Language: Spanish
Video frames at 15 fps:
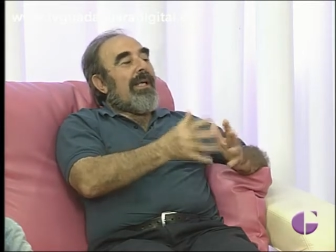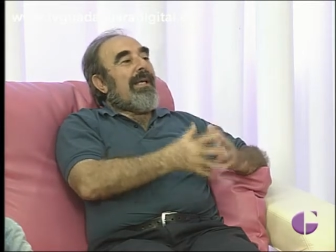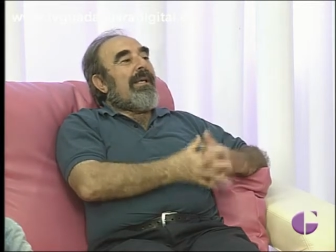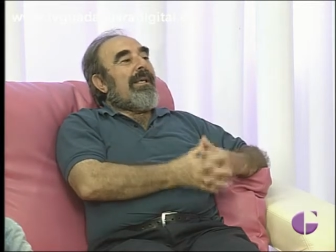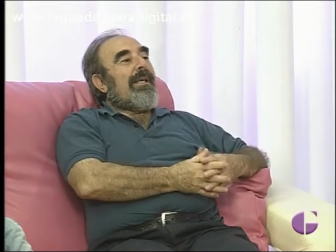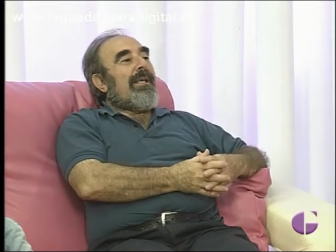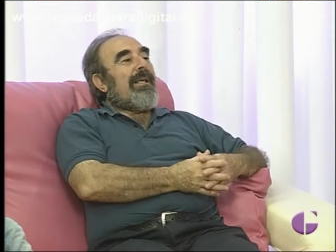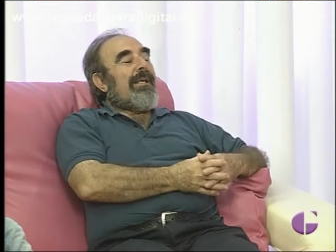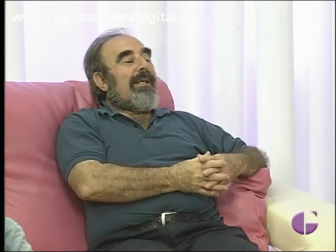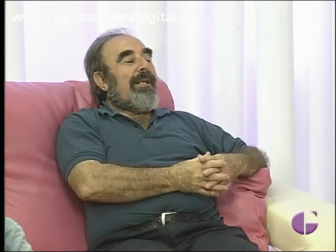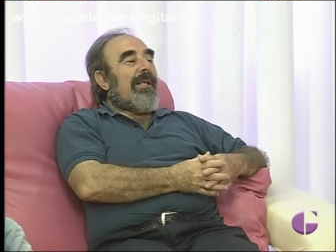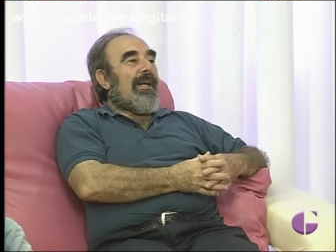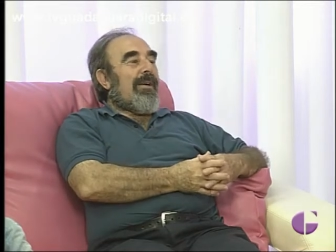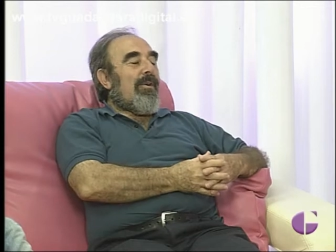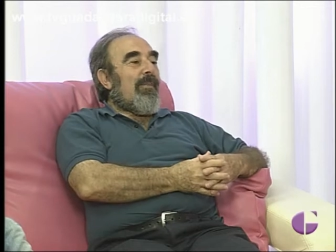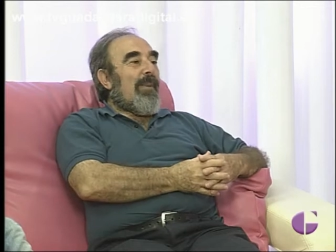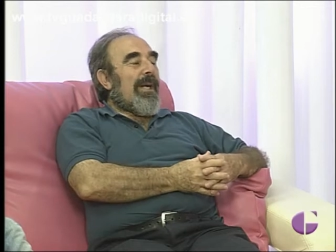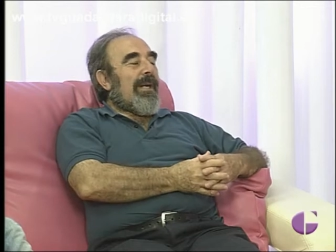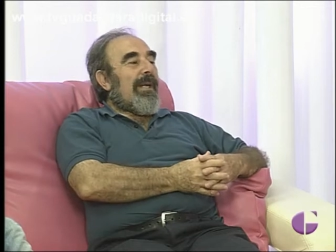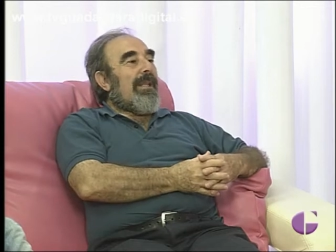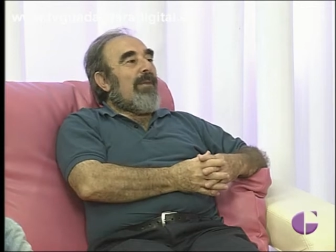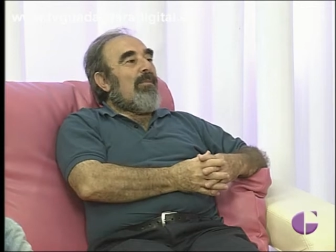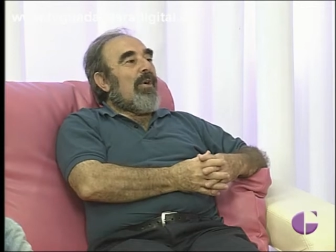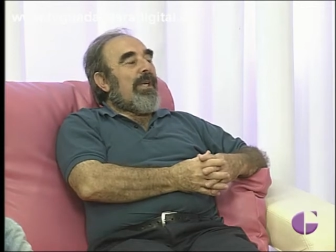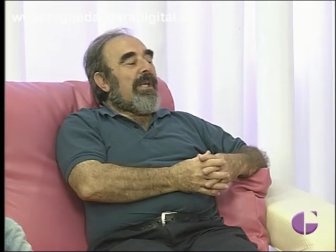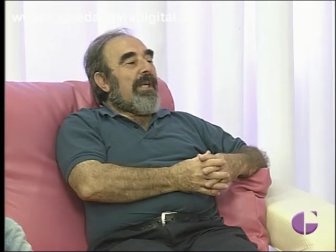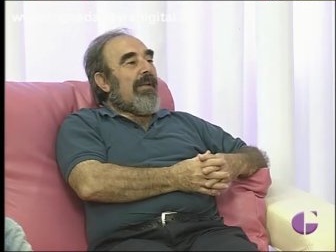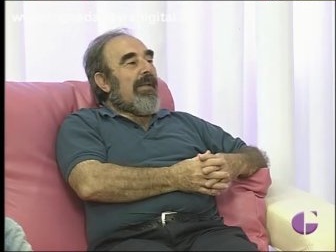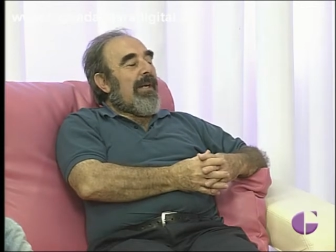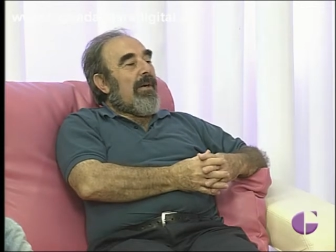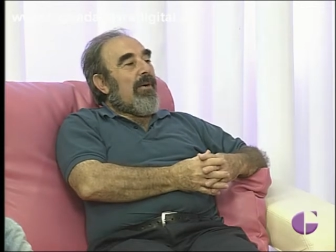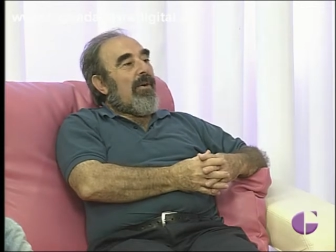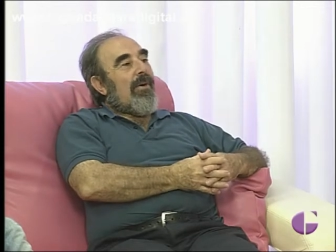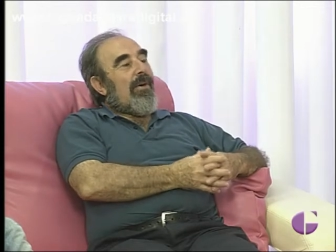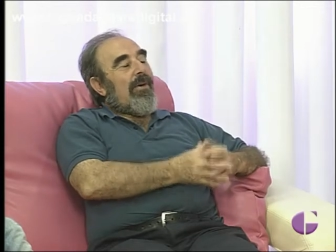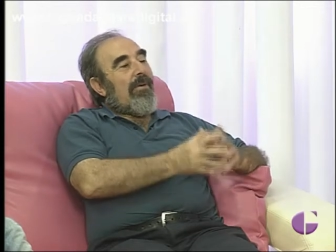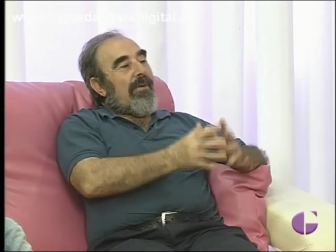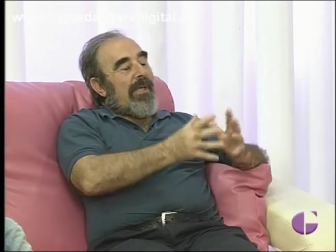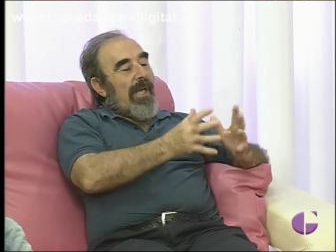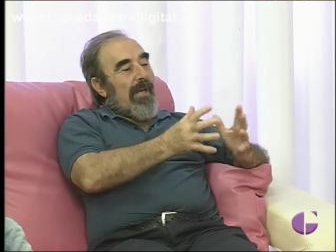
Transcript: en la comarca de Molina de Aragón,